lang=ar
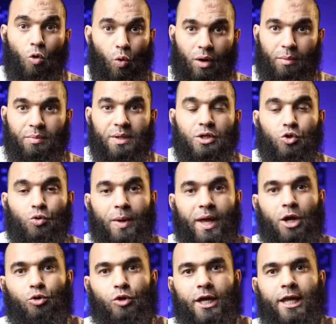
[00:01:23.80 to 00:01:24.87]
وربنا
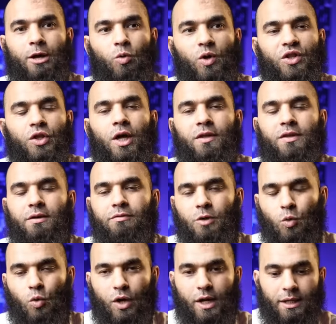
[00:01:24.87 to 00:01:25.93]
سبحانه وتعالى وضح ده في
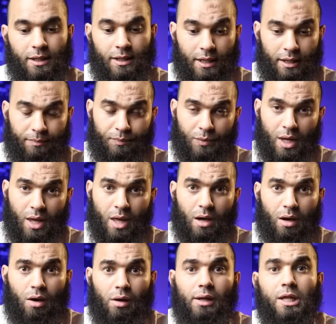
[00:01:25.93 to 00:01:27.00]
القرآن الكريم
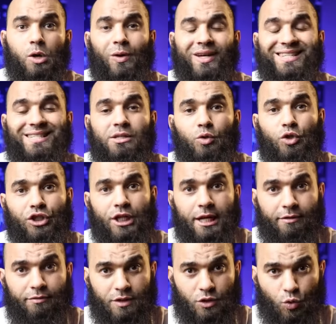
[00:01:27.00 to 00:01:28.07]
قال الله عز
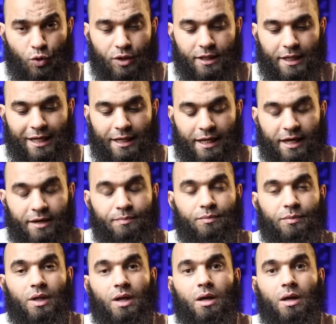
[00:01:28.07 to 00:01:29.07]
وجل في سورة الأنعام